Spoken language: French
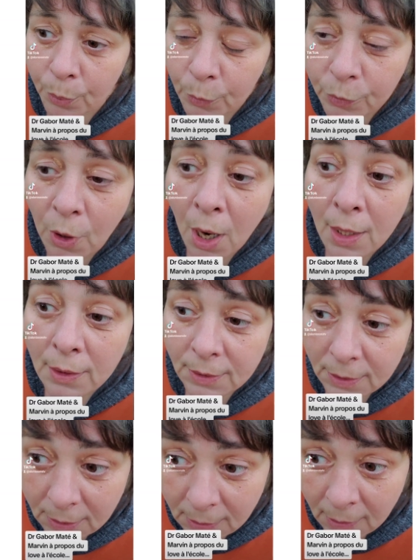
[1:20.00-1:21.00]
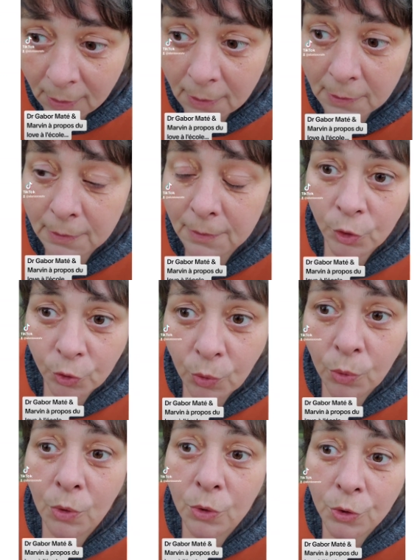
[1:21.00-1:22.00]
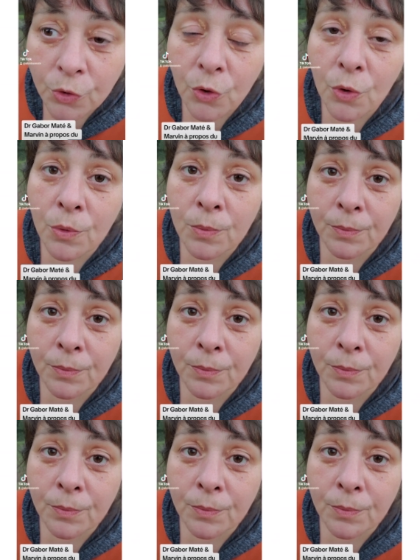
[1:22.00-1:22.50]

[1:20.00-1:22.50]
Pouvoir dire ce qu'on ressent.